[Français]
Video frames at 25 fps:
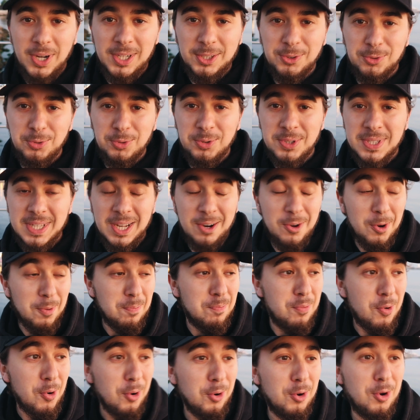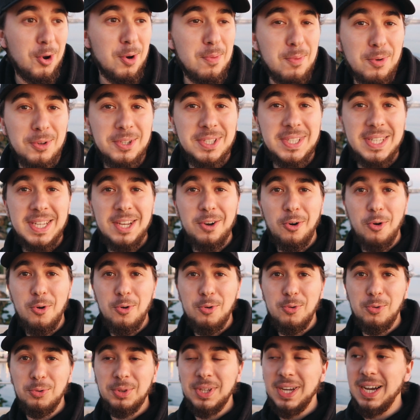tous, alors pour commencer,
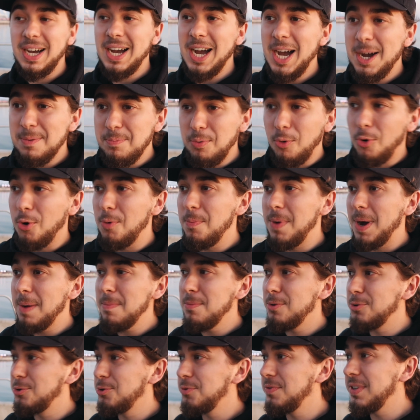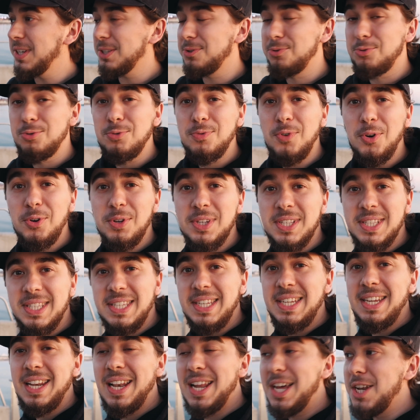rencontre improbable, je viens souvent
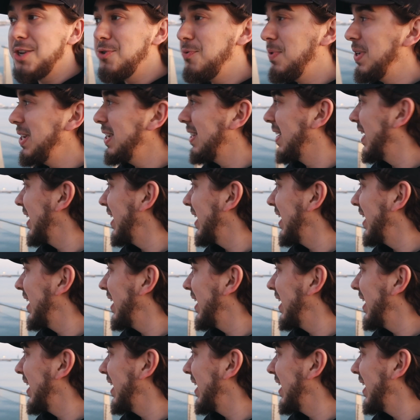ici la nuit,